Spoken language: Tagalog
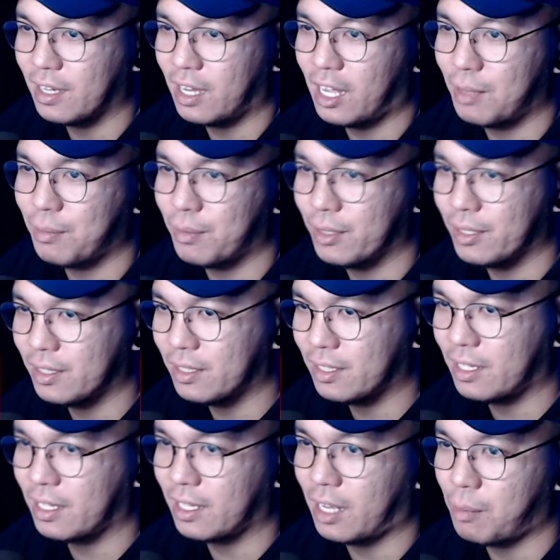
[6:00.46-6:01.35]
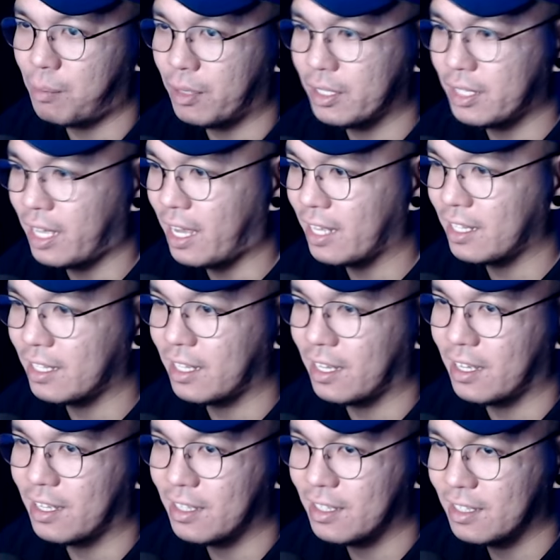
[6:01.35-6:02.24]
Albert, Alberta,
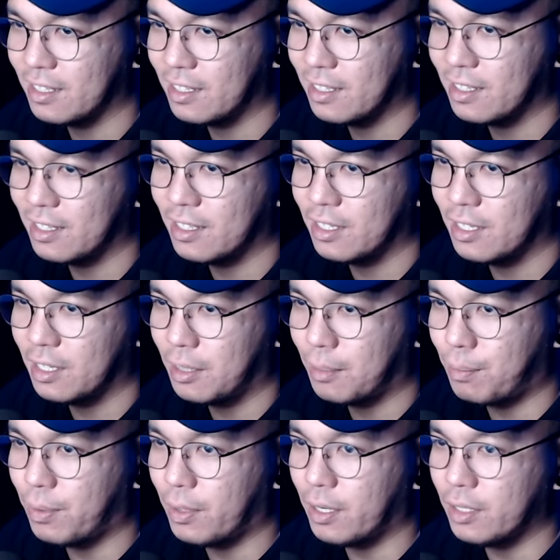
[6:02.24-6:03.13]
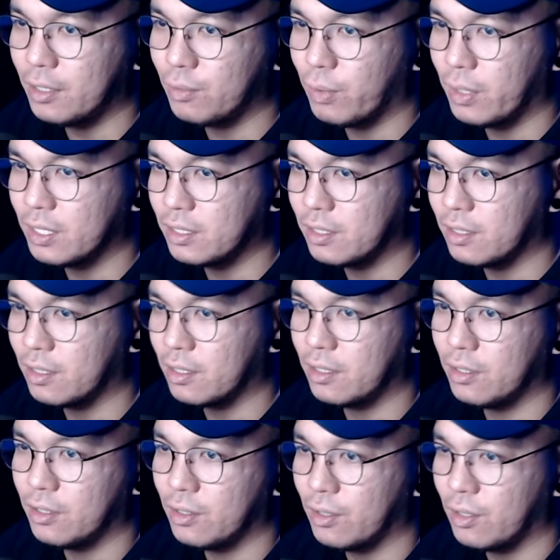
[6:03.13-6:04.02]
Canada. Perth,
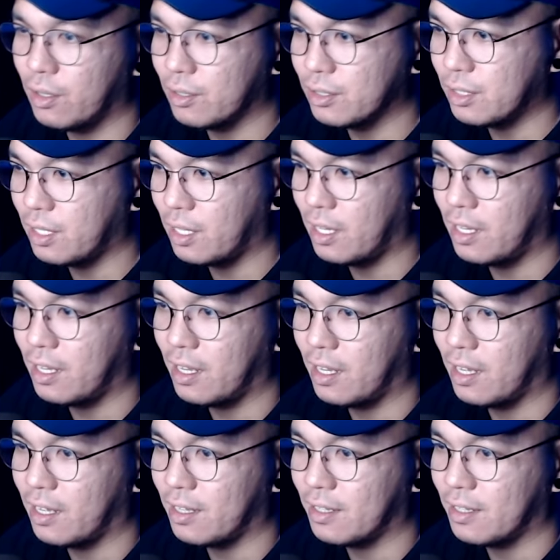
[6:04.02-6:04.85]
Western Australia.